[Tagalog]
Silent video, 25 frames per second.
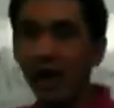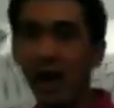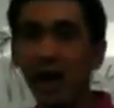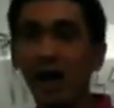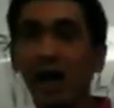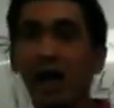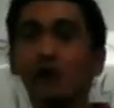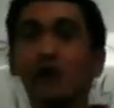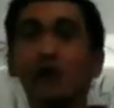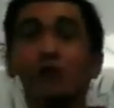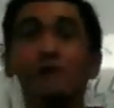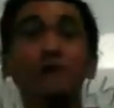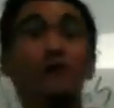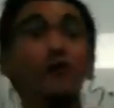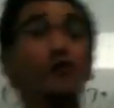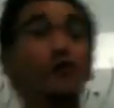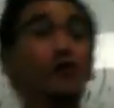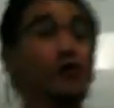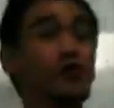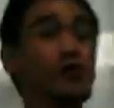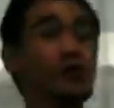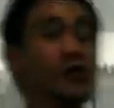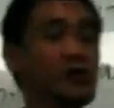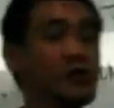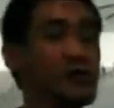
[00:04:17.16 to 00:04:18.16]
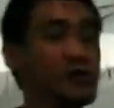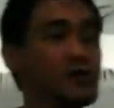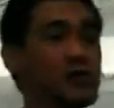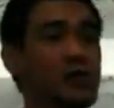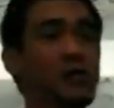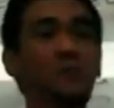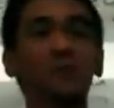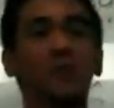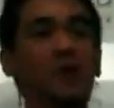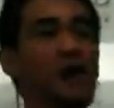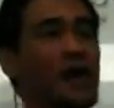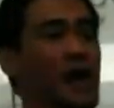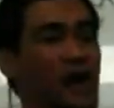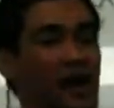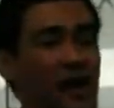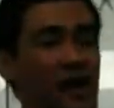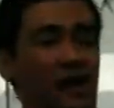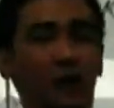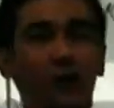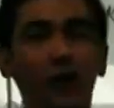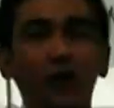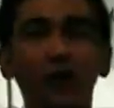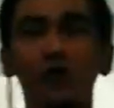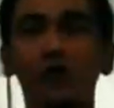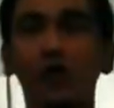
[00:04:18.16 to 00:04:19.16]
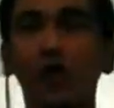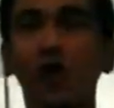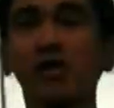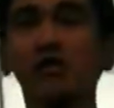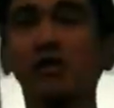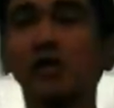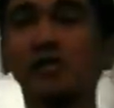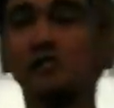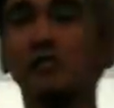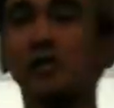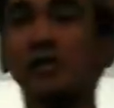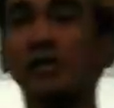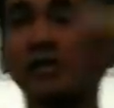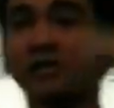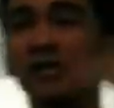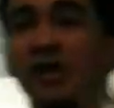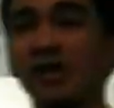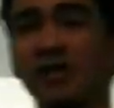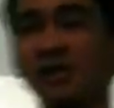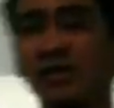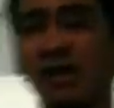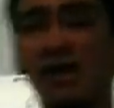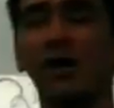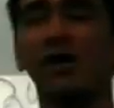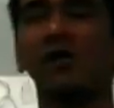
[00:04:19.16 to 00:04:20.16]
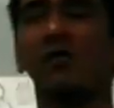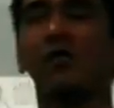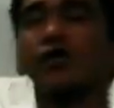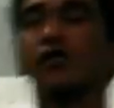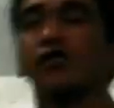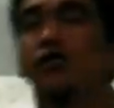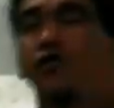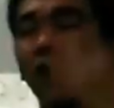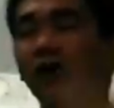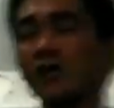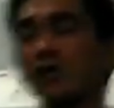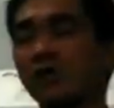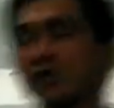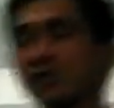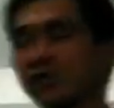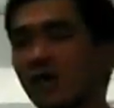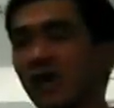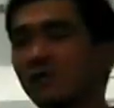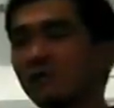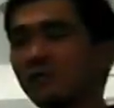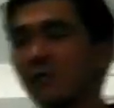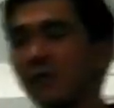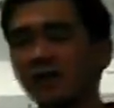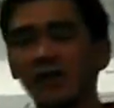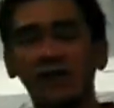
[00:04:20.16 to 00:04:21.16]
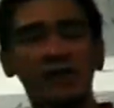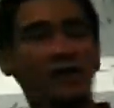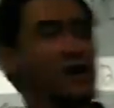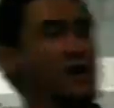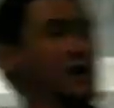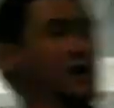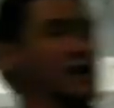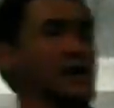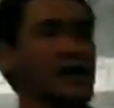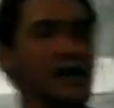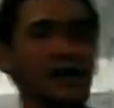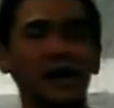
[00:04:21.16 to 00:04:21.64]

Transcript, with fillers: Kaya ano future nito? Simple lang. When you join this business, when you join this company,